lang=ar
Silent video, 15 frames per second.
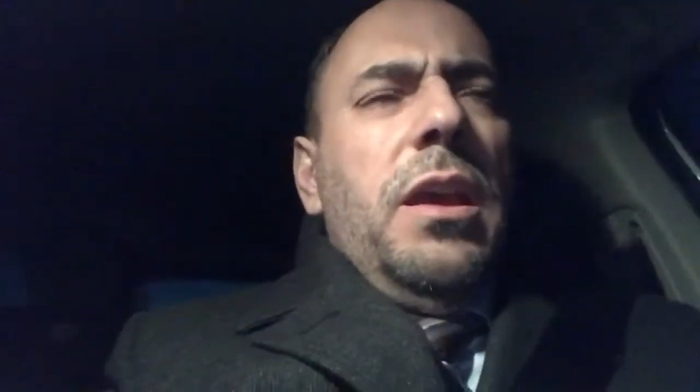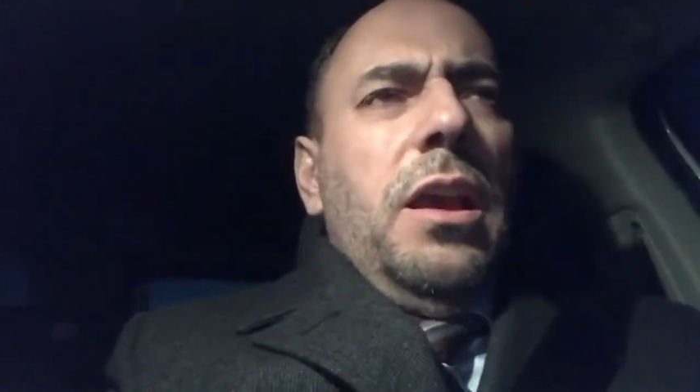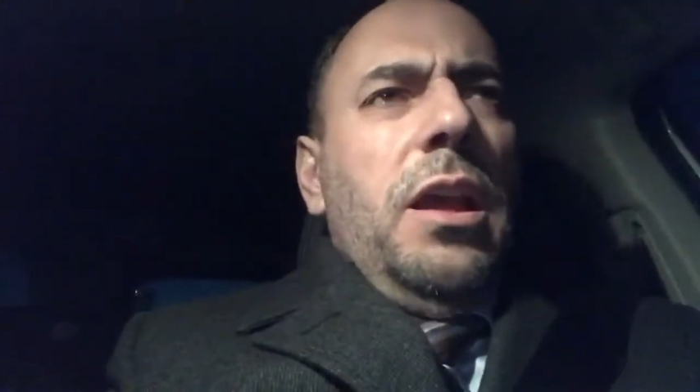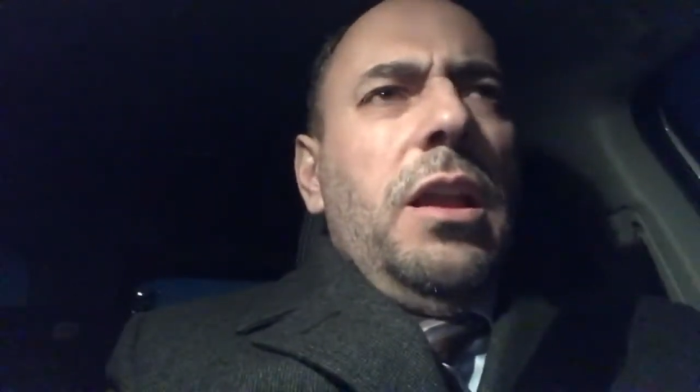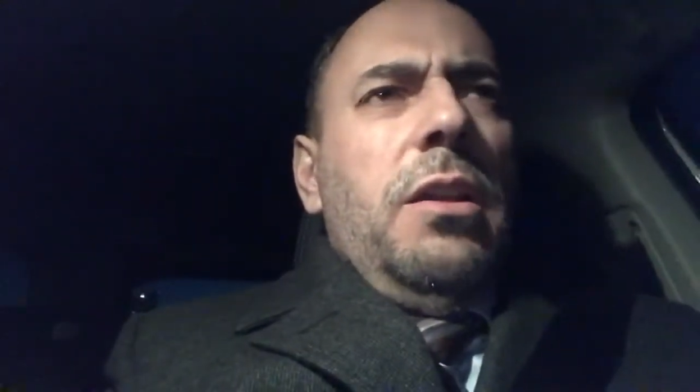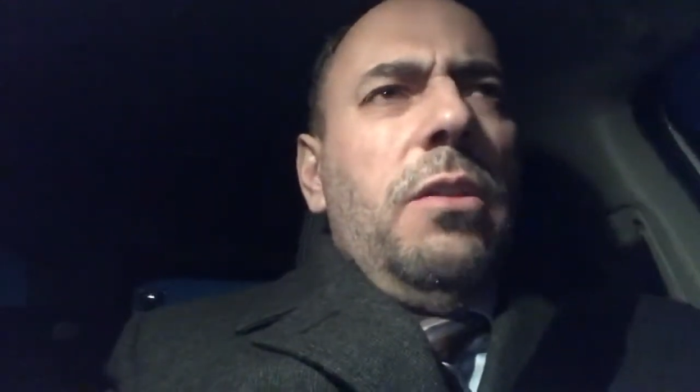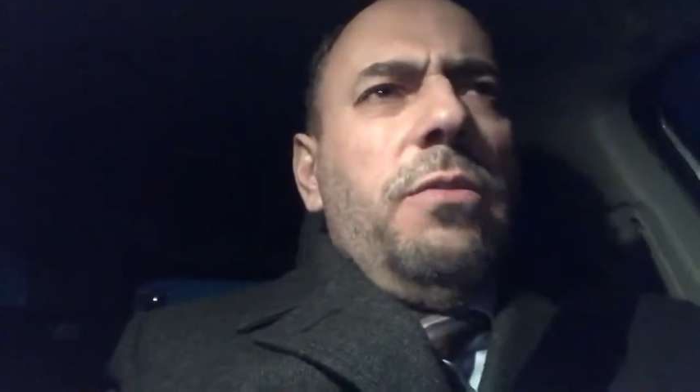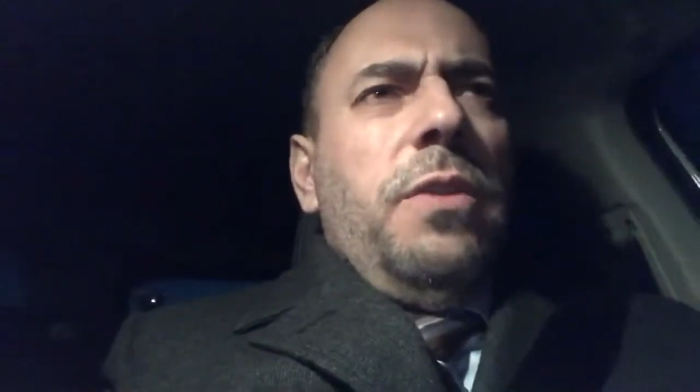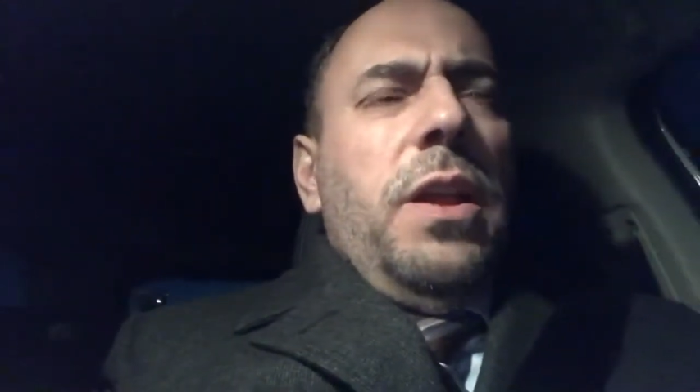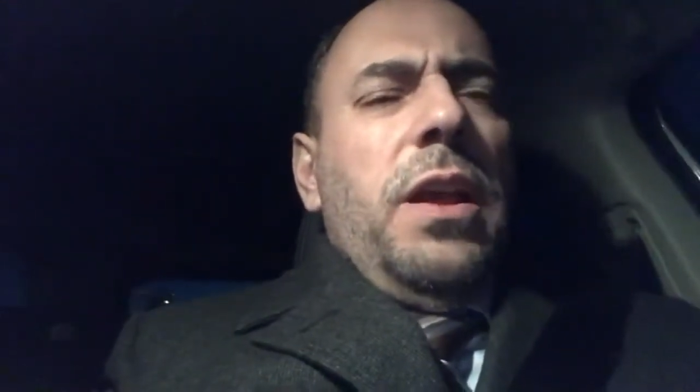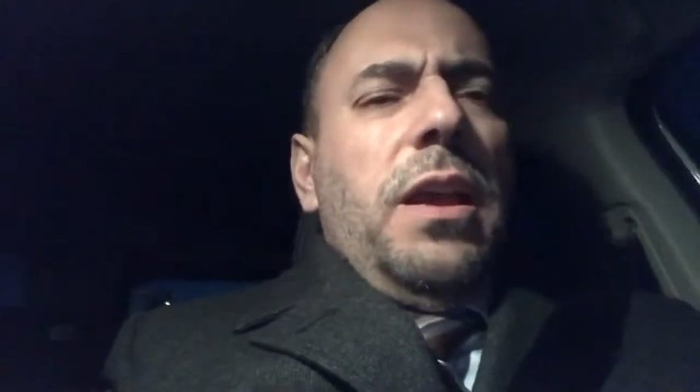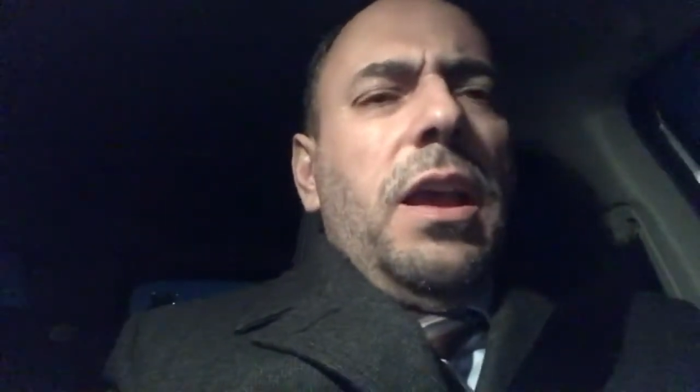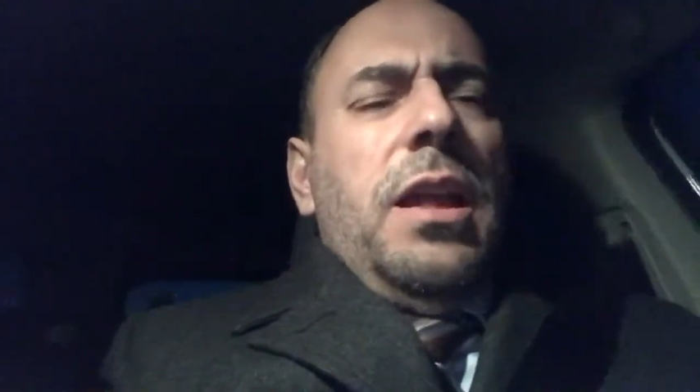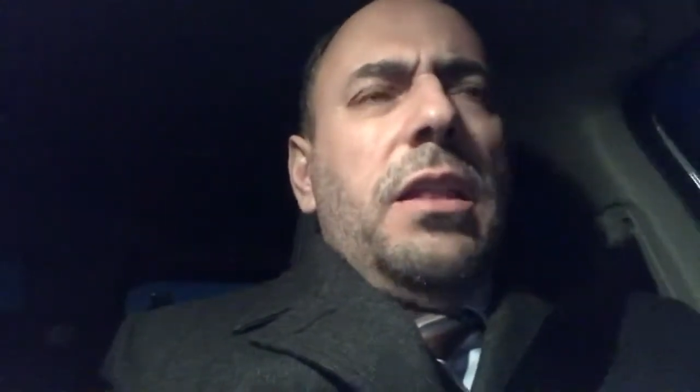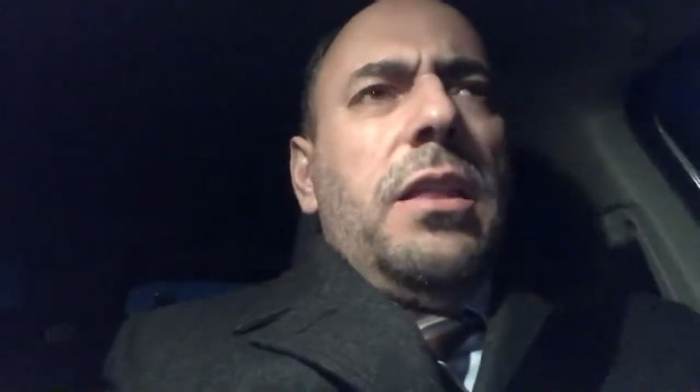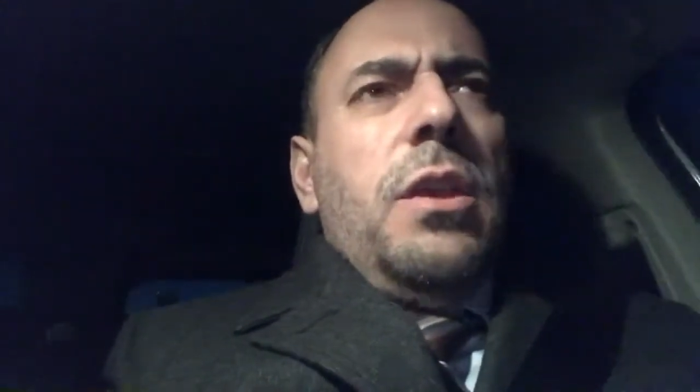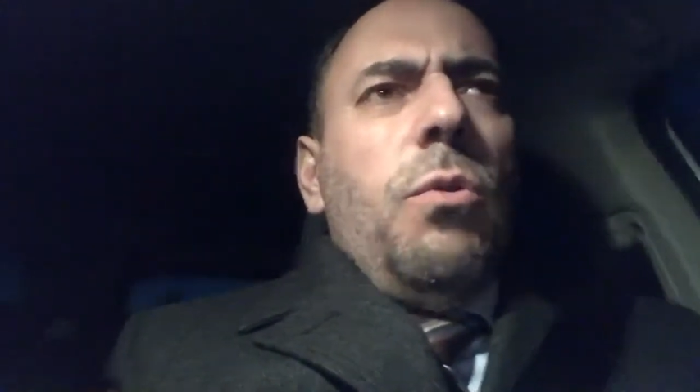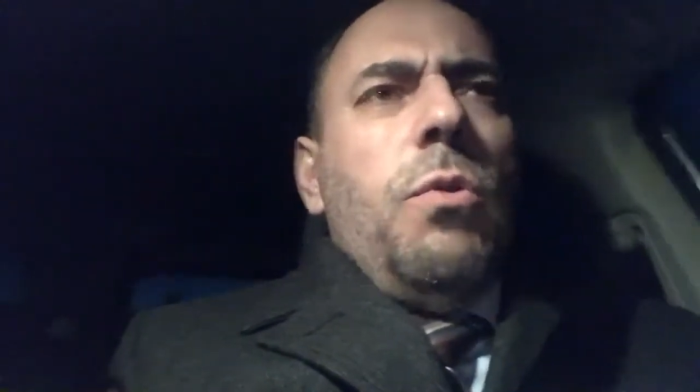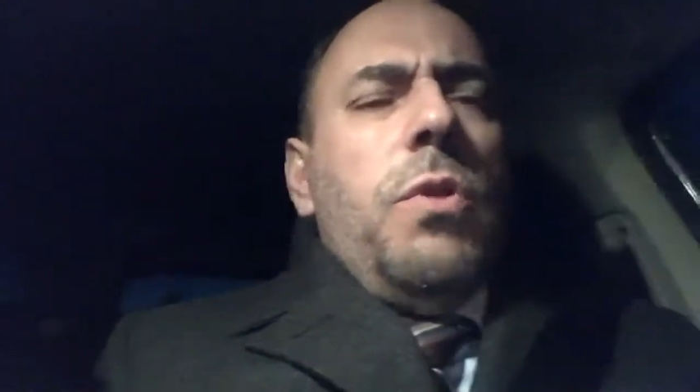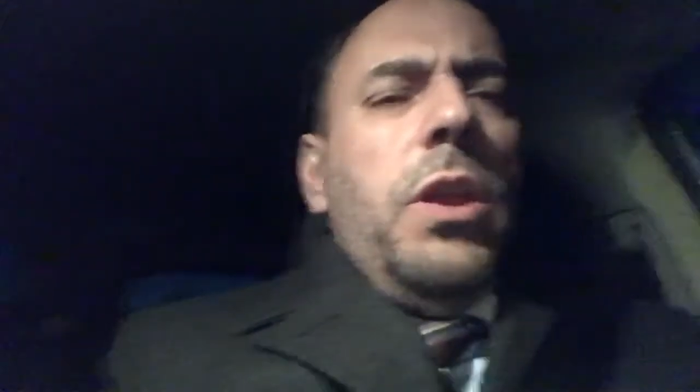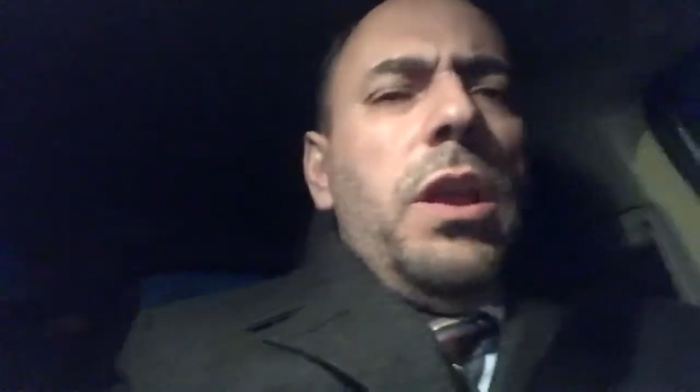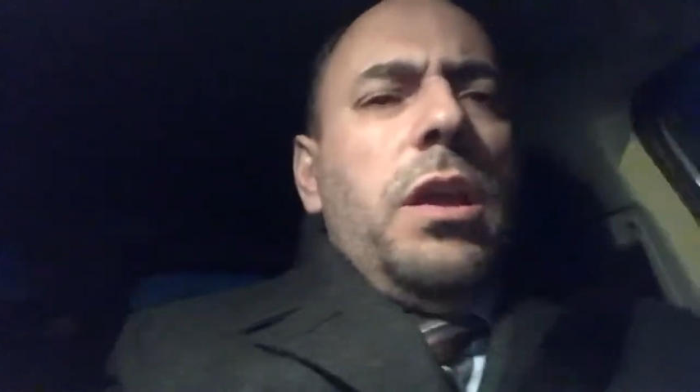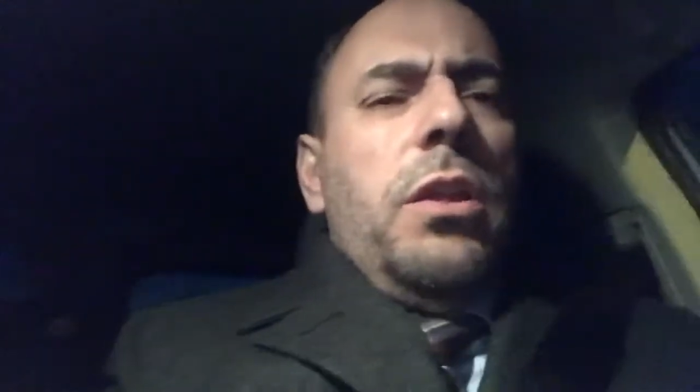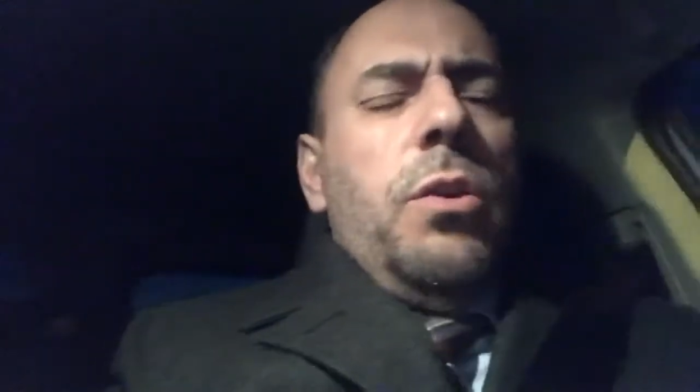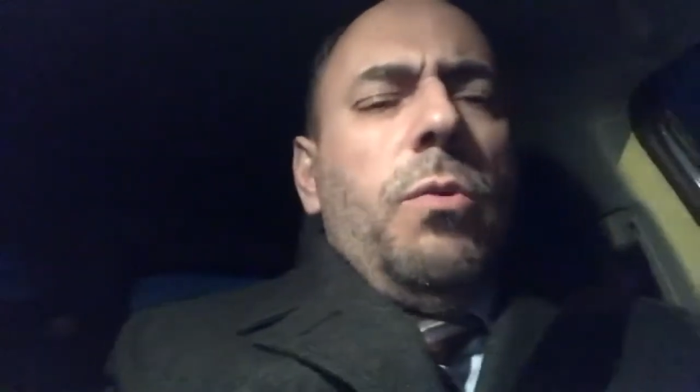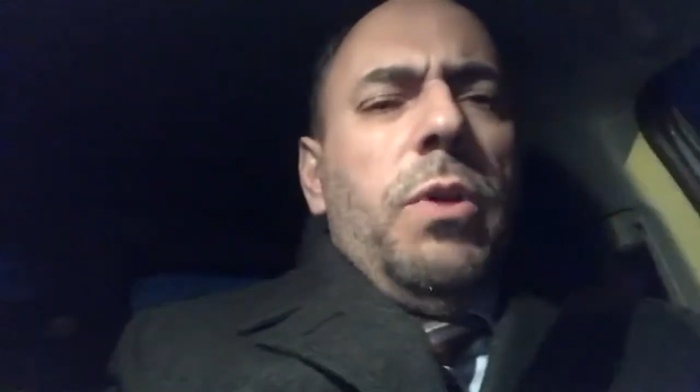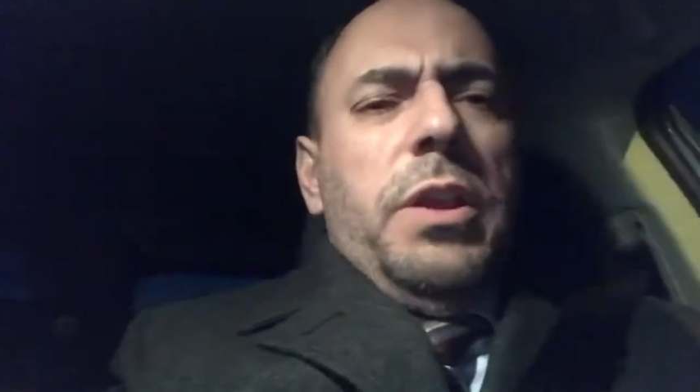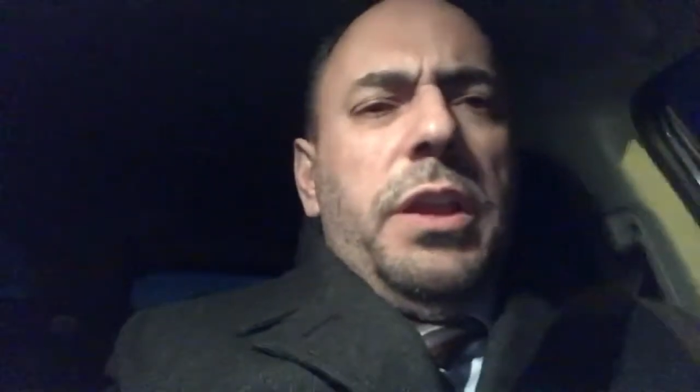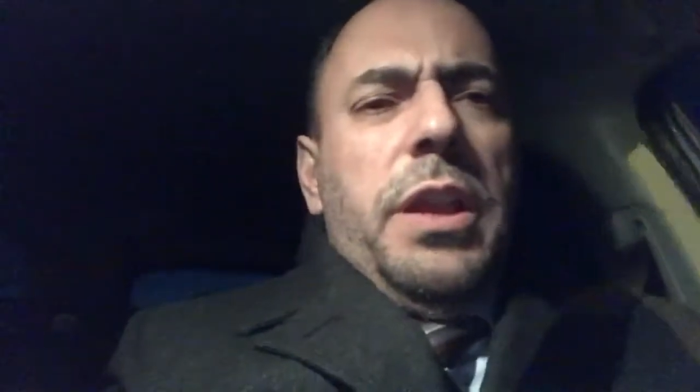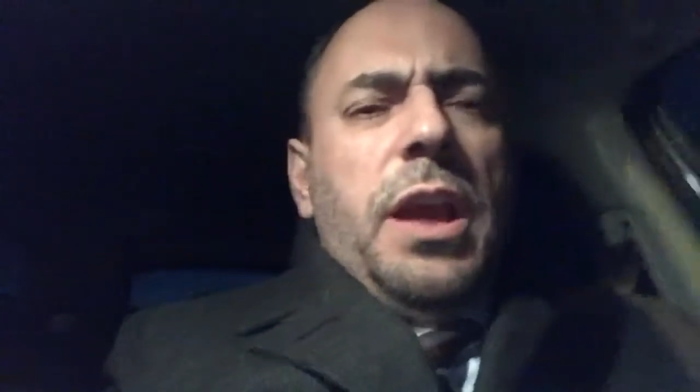الفلك الدول
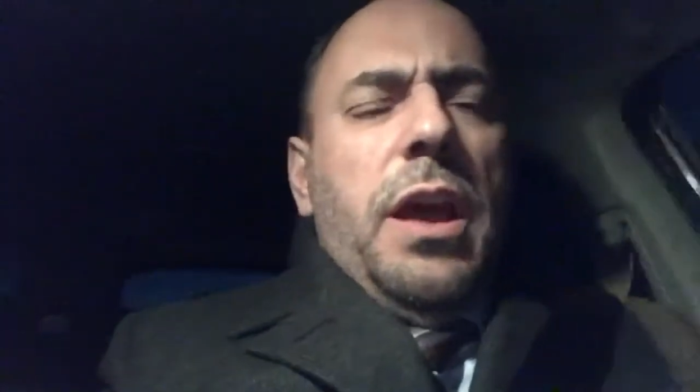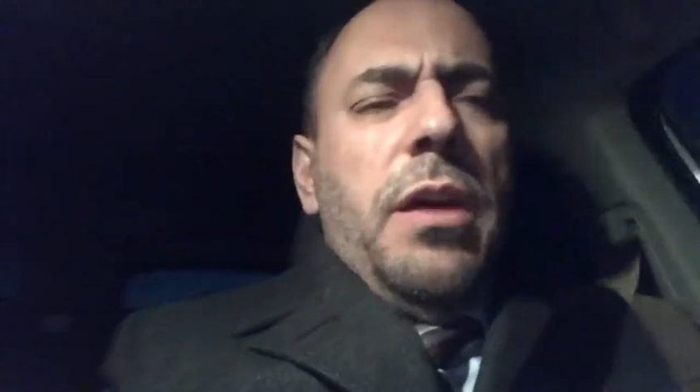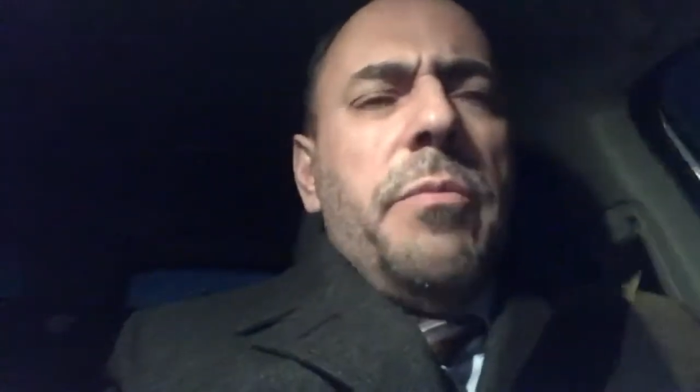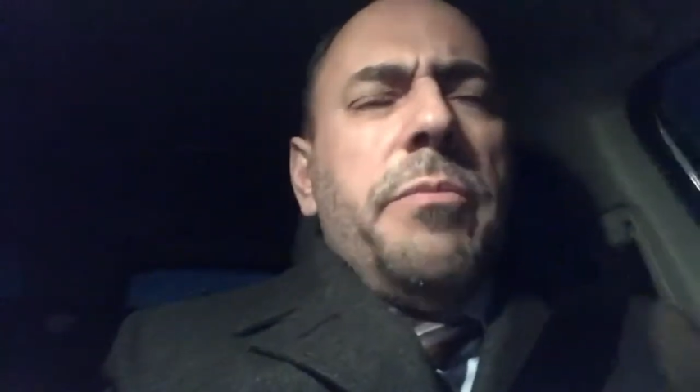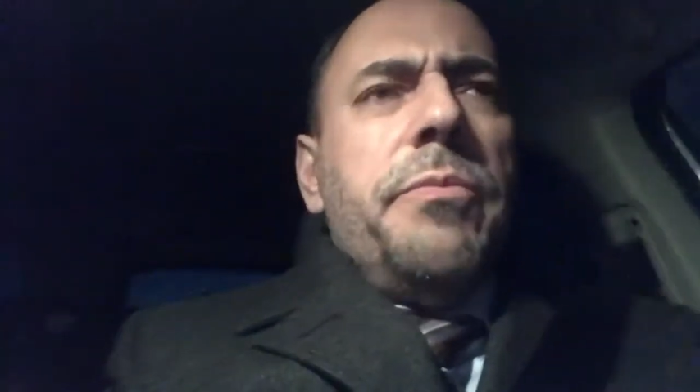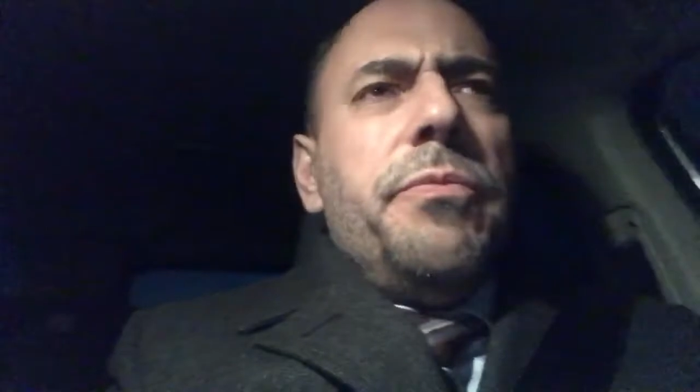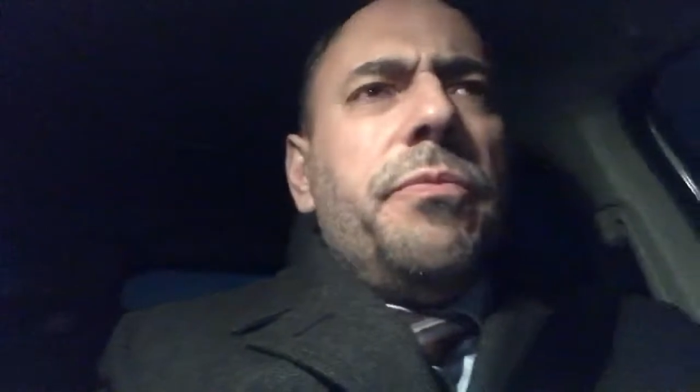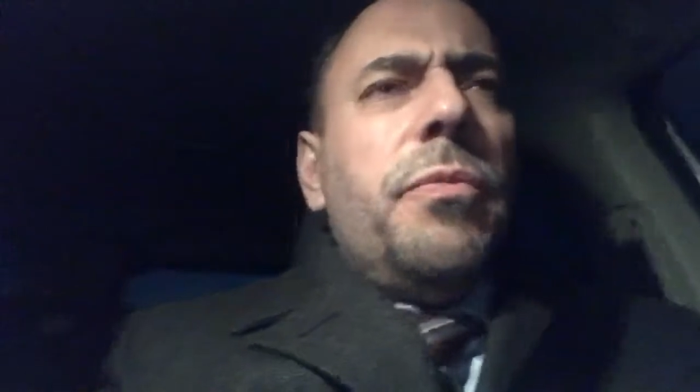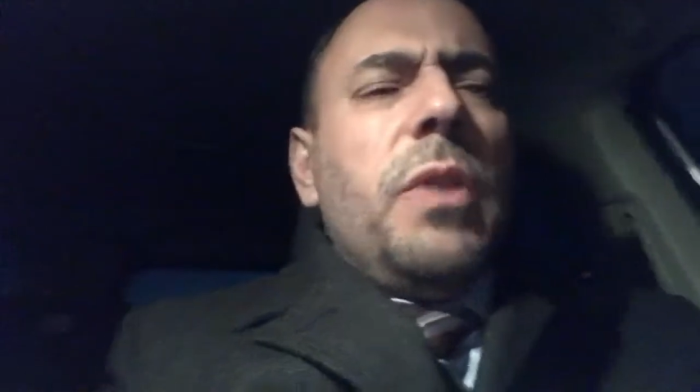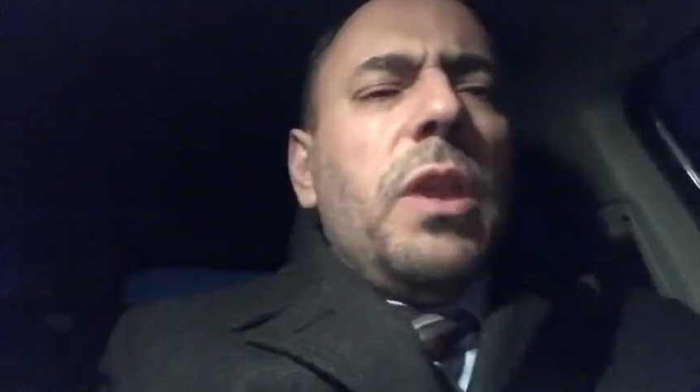الدولي نعم